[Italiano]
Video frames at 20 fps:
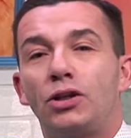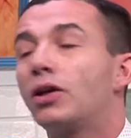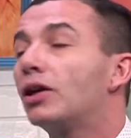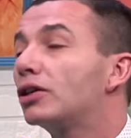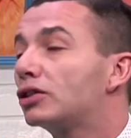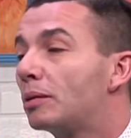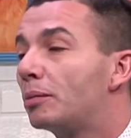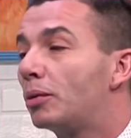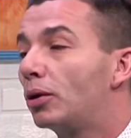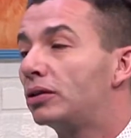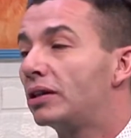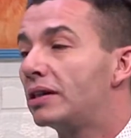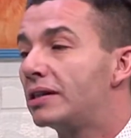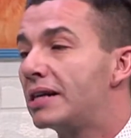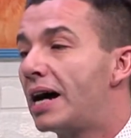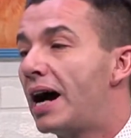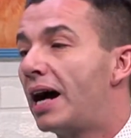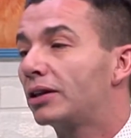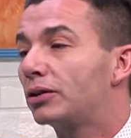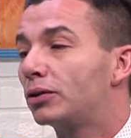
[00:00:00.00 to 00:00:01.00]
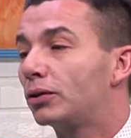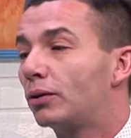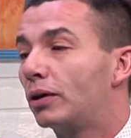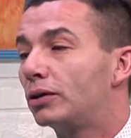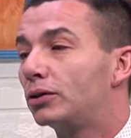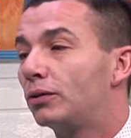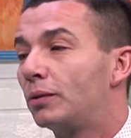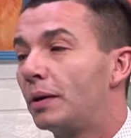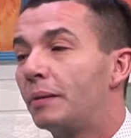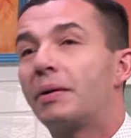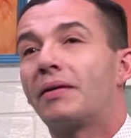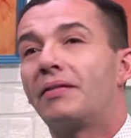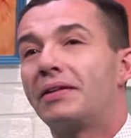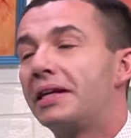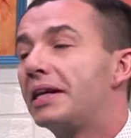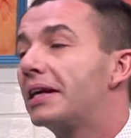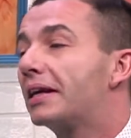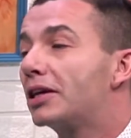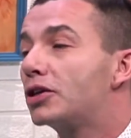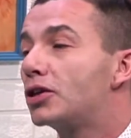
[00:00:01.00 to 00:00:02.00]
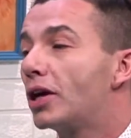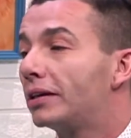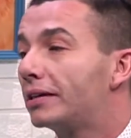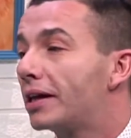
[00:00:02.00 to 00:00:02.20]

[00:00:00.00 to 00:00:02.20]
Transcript: io resto ipnotizzato quando vuoi prevedere chi c'è al